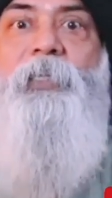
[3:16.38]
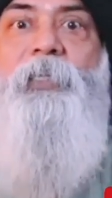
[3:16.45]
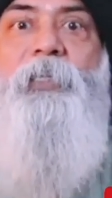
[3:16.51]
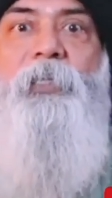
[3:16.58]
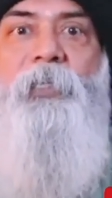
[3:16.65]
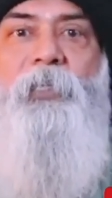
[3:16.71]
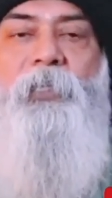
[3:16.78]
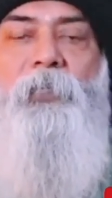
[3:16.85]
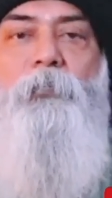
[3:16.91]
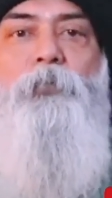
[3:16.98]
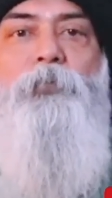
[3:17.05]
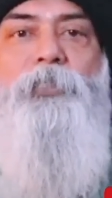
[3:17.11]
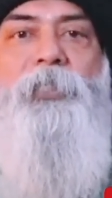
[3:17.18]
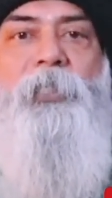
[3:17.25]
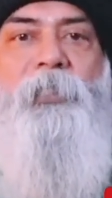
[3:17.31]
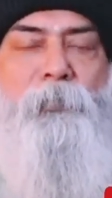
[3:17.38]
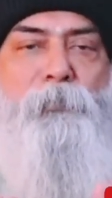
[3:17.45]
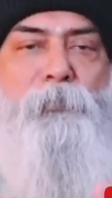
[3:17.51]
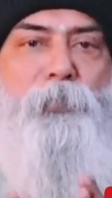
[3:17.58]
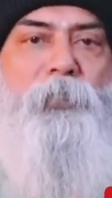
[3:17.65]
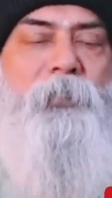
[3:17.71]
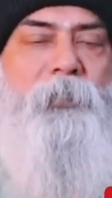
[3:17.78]
இயற்கைக்குன்னு ஒரு
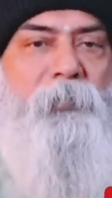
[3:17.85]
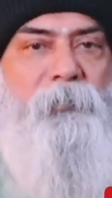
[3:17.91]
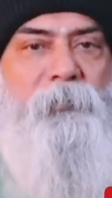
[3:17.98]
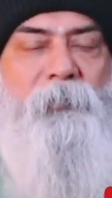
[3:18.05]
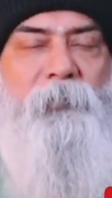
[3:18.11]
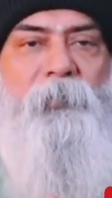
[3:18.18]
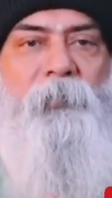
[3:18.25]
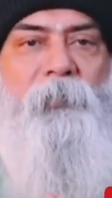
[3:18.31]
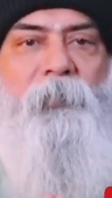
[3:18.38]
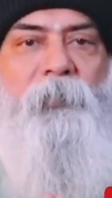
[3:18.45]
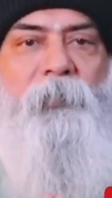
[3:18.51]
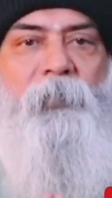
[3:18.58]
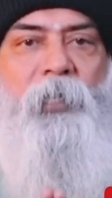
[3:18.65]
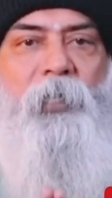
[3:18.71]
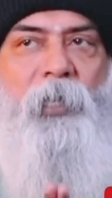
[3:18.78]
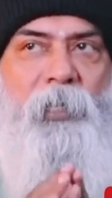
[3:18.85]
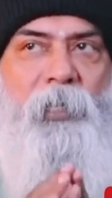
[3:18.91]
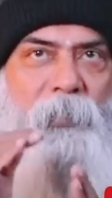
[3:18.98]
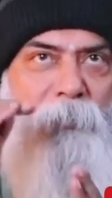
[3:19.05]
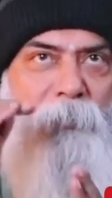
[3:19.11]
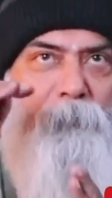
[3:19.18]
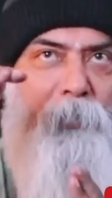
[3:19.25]
சட்டம் இருக்குது
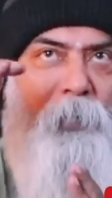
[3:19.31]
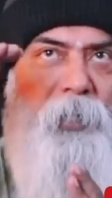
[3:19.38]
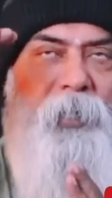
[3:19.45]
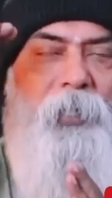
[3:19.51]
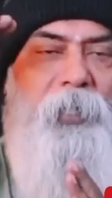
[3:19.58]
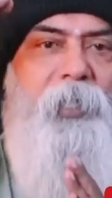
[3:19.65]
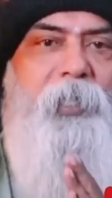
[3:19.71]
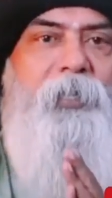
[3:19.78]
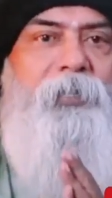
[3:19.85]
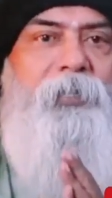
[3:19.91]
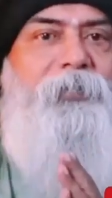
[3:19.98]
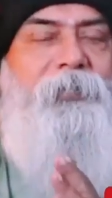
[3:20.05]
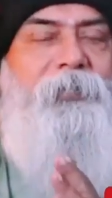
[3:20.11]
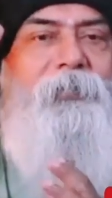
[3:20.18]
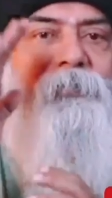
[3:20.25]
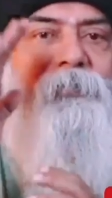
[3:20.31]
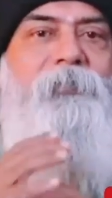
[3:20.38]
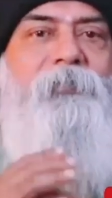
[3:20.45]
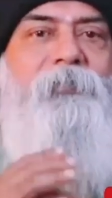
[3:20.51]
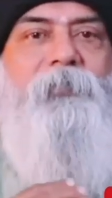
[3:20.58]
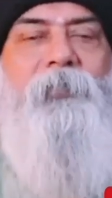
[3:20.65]
அதில் பல லேயர் இருக்குது